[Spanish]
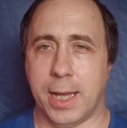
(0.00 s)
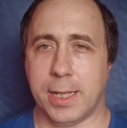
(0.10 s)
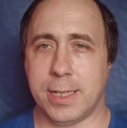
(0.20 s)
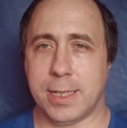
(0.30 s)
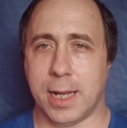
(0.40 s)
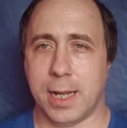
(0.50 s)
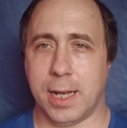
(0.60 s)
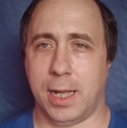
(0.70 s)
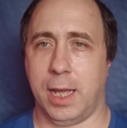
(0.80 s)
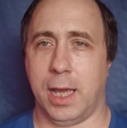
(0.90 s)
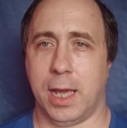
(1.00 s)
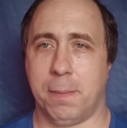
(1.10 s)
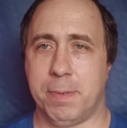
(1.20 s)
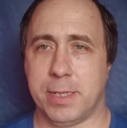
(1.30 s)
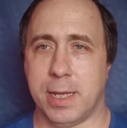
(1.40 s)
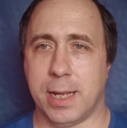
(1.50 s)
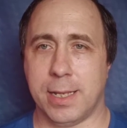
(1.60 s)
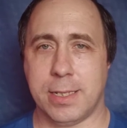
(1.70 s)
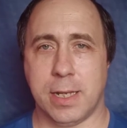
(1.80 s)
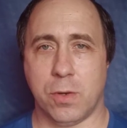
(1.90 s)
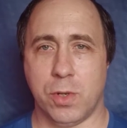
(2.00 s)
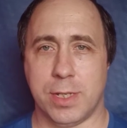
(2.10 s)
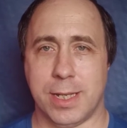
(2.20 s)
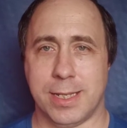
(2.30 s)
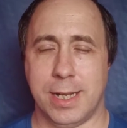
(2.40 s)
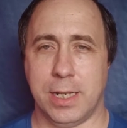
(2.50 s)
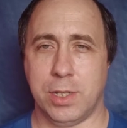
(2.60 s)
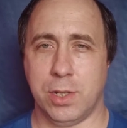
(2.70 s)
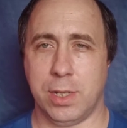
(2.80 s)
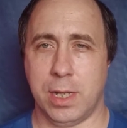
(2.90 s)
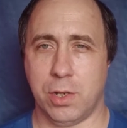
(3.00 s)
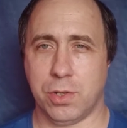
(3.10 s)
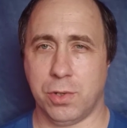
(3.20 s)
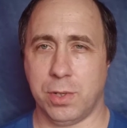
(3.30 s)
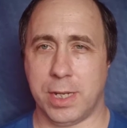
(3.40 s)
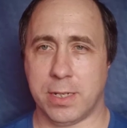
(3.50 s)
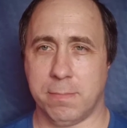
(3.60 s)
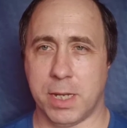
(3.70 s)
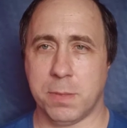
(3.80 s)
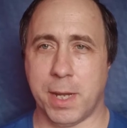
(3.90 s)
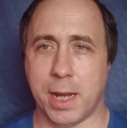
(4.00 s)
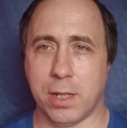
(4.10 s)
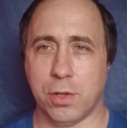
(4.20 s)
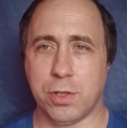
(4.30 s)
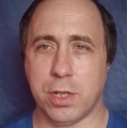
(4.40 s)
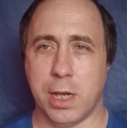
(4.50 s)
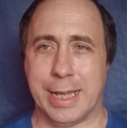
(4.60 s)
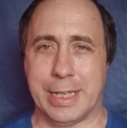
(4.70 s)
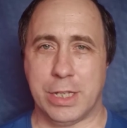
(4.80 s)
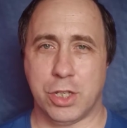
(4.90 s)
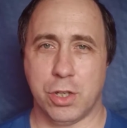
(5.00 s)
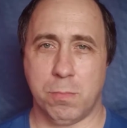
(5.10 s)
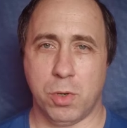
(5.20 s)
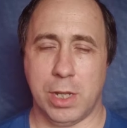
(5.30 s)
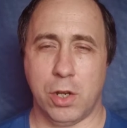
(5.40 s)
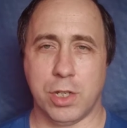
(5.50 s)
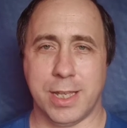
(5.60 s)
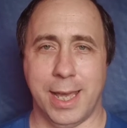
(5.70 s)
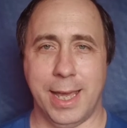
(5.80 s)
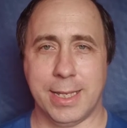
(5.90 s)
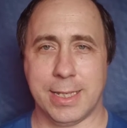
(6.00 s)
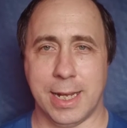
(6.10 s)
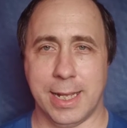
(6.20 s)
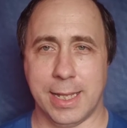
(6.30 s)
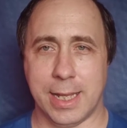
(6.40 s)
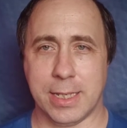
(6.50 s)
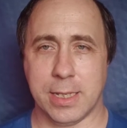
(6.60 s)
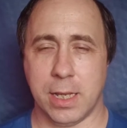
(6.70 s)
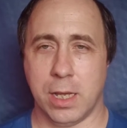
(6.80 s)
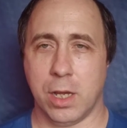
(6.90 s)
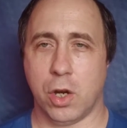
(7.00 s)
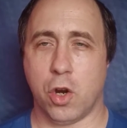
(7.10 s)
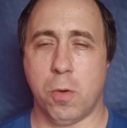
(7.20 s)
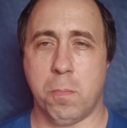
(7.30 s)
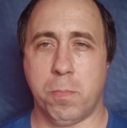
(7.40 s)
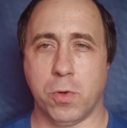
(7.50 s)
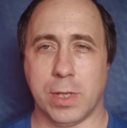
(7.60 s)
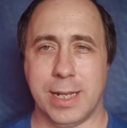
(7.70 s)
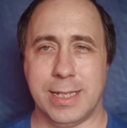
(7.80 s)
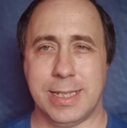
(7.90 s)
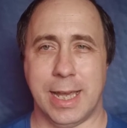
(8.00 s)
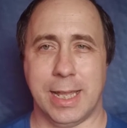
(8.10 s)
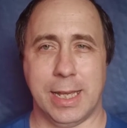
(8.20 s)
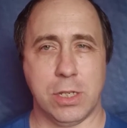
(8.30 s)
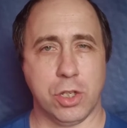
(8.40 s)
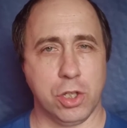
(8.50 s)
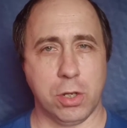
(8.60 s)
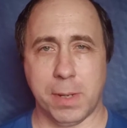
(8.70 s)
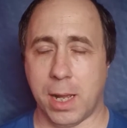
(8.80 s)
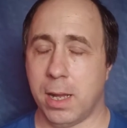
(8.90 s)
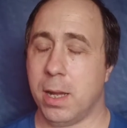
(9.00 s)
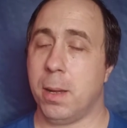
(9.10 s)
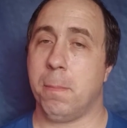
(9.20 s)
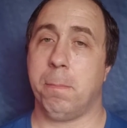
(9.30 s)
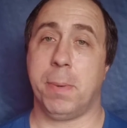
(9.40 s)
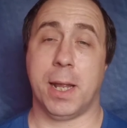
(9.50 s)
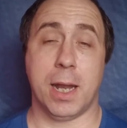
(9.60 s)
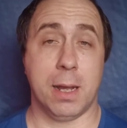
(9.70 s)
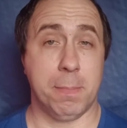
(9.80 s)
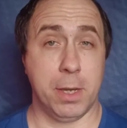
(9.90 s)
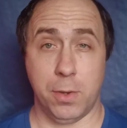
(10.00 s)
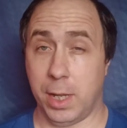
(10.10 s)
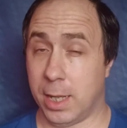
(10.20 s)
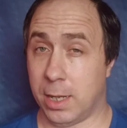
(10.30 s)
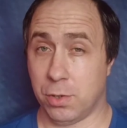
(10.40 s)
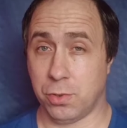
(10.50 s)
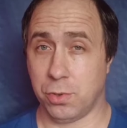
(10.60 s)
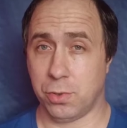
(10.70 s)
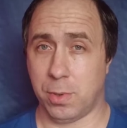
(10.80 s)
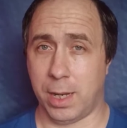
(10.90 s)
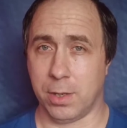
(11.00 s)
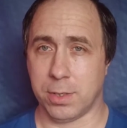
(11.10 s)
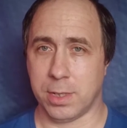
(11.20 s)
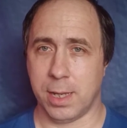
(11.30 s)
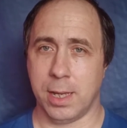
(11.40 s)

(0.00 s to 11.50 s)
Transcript: que destacar que a pesar de ser nuestra selección de los routers más baratos, son modelos excelentes con potencia de sobra para la mayoría de los usuarios.